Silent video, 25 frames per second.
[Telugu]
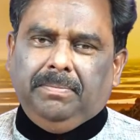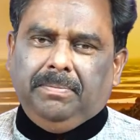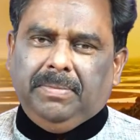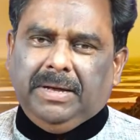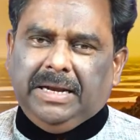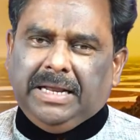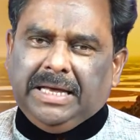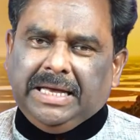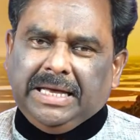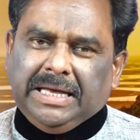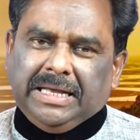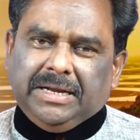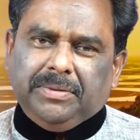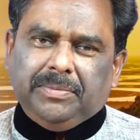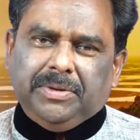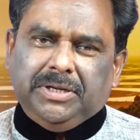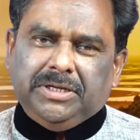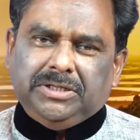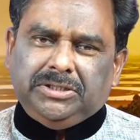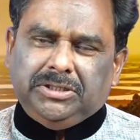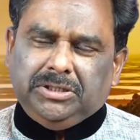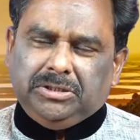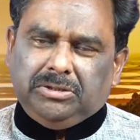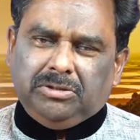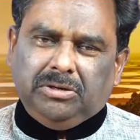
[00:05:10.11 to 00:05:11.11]
బలహీనమైన
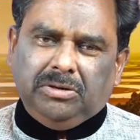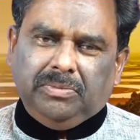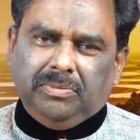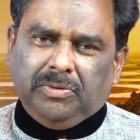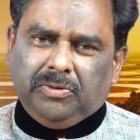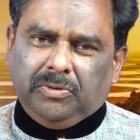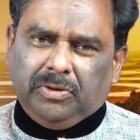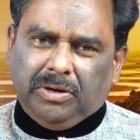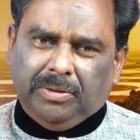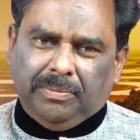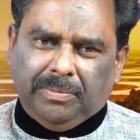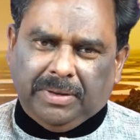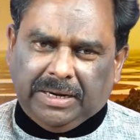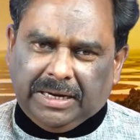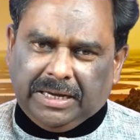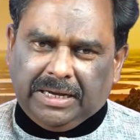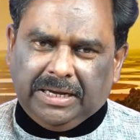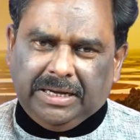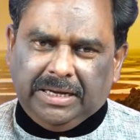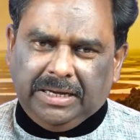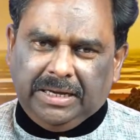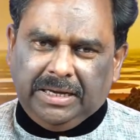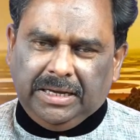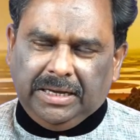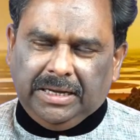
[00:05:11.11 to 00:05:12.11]
స్థితిలో ఉన్న
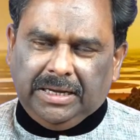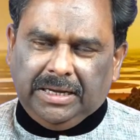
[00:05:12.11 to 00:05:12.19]
మనకి